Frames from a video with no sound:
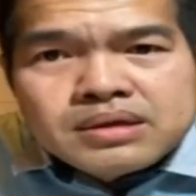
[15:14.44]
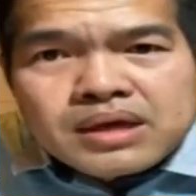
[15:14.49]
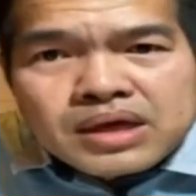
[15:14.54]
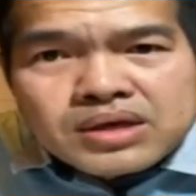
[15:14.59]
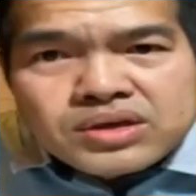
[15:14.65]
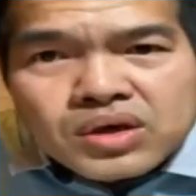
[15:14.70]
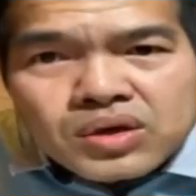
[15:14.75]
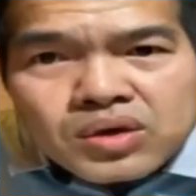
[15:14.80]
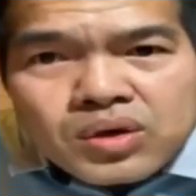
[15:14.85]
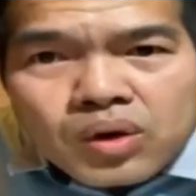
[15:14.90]
kia
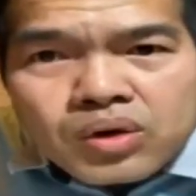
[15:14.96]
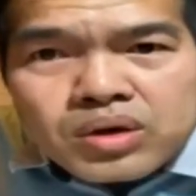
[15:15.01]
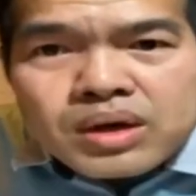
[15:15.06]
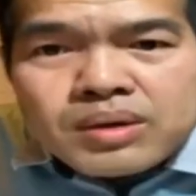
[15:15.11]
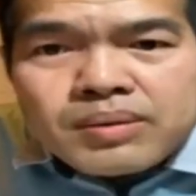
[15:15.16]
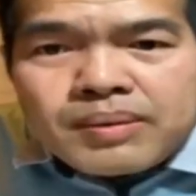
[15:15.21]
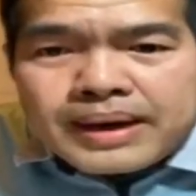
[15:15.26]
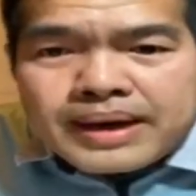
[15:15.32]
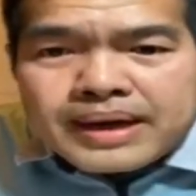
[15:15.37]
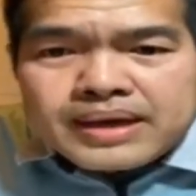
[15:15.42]
dương rô
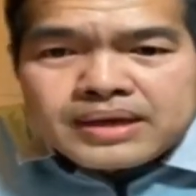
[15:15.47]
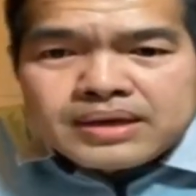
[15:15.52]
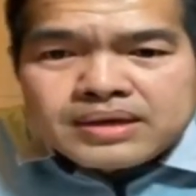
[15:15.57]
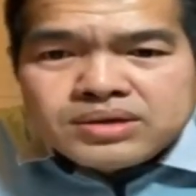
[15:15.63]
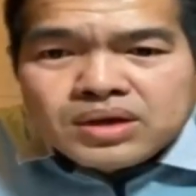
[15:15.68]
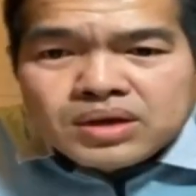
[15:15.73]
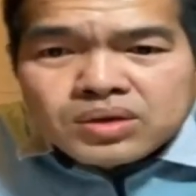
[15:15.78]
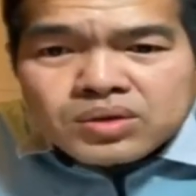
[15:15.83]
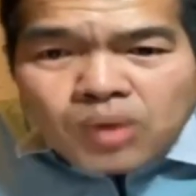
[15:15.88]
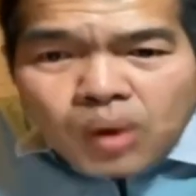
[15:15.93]
rương mà này
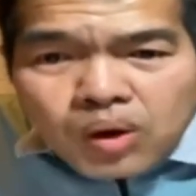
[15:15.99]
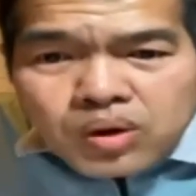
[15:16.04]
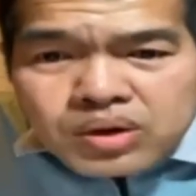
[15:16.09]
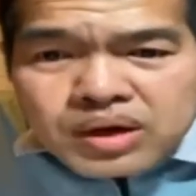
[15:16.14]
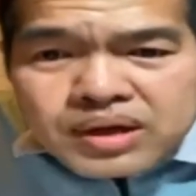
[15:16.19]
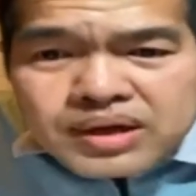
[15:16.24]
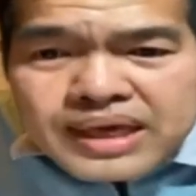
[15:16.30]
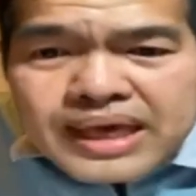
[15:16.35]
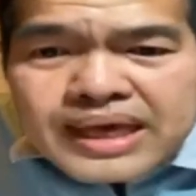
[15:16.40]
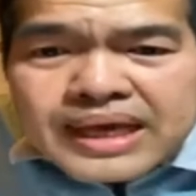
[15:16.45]
dương rô
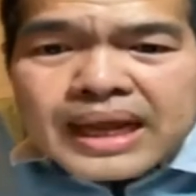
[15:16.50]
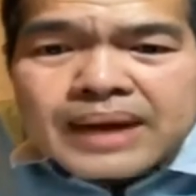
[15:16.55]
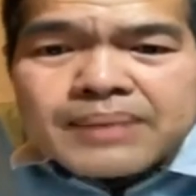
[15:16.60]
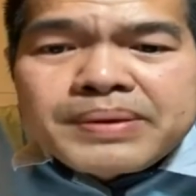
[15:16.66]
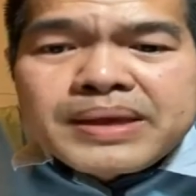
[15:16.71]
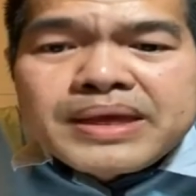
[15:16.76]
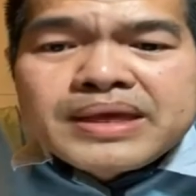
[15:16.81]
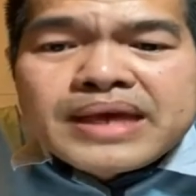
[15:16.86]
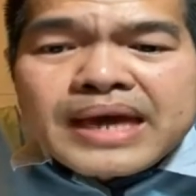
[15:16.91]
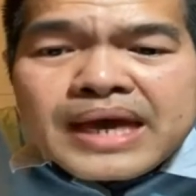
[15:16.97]
rương kia khang
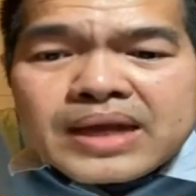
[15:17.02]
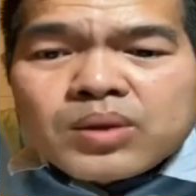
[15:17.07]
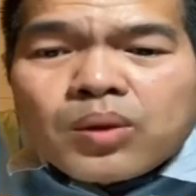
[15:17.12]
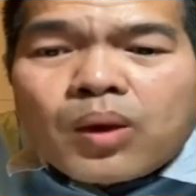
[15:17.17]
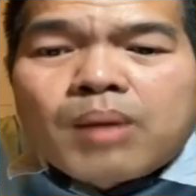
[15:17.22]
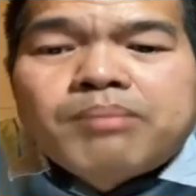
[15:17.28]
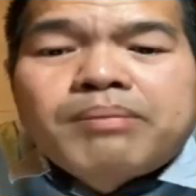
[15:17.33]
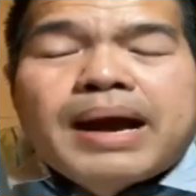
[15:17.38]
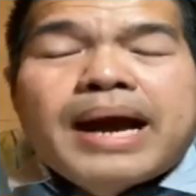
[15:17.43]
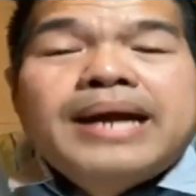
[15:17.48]
pe kia
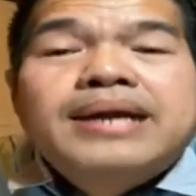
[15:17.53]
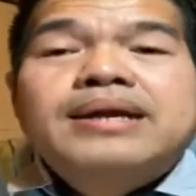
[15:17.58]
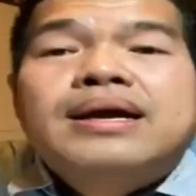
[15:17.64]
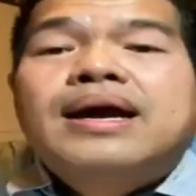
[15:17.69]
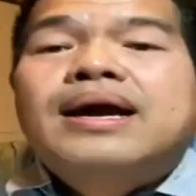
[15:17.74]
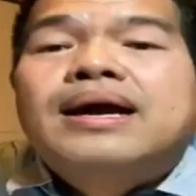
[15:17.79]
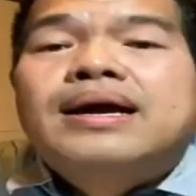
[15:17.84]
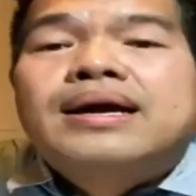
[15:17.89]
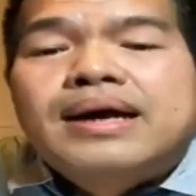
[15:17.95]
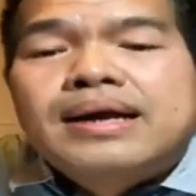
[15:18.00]
thòm bán
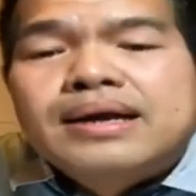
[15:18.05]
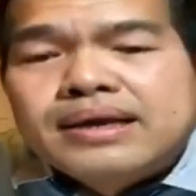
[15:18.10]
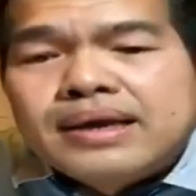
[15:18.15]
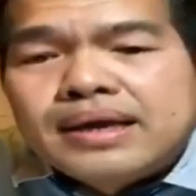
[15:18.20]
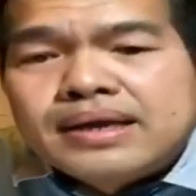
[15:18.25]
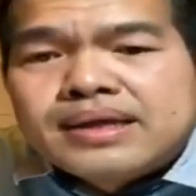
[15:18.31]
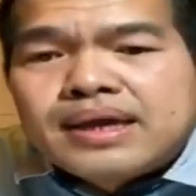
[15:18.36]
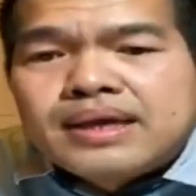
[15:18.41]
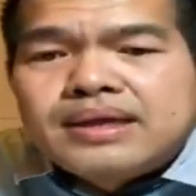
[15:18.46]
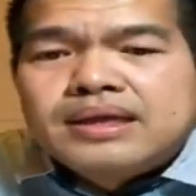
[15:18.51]
à ảnh nó
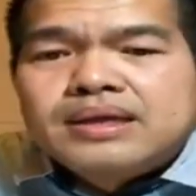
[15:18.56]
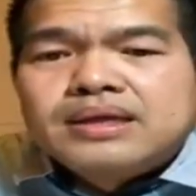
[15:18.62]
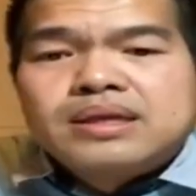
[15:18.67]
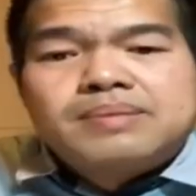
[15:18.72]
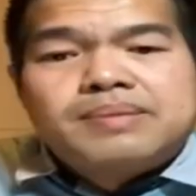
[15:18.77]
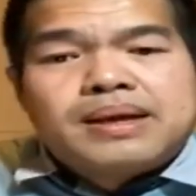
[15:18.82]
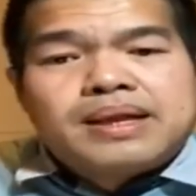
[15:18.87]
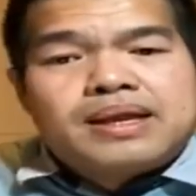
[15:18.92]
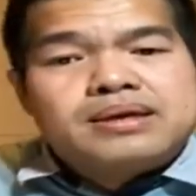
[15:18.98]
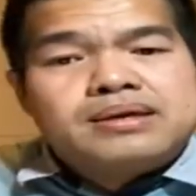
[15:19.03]
cái trái nhá thế
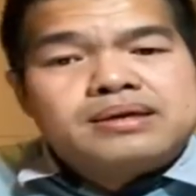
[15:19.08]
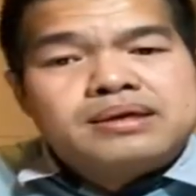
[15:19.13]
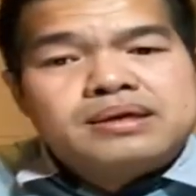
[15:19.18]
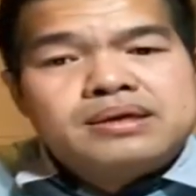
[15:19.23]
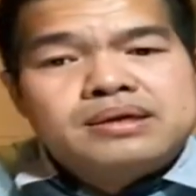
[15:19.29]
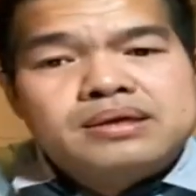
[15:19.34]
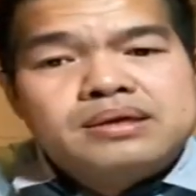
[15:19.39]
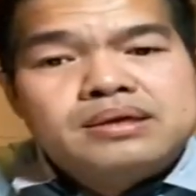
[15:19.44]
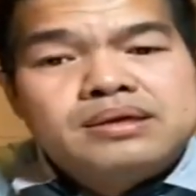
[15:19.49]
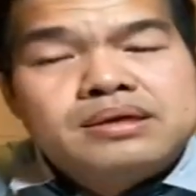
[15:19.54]
mày lại
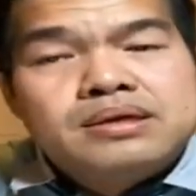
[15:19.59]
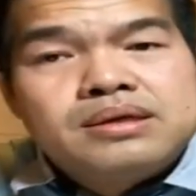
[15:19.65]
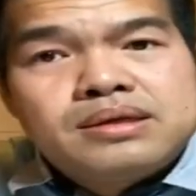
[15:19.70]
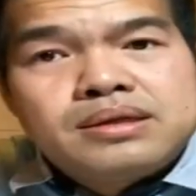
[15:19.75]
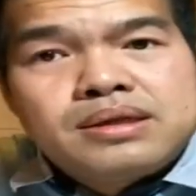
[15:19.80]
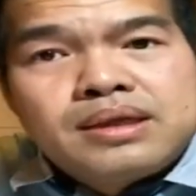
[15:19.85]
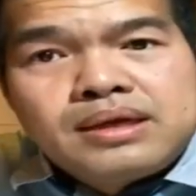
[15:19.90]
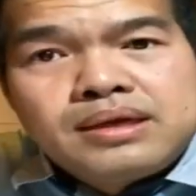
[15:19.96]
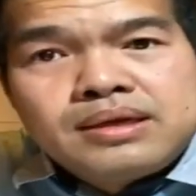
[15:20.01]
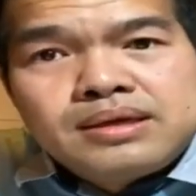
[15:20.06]

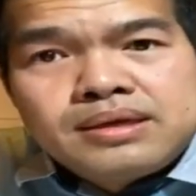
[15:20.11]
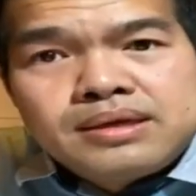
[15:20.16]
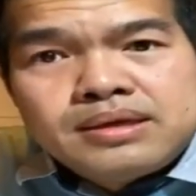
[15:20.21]
nè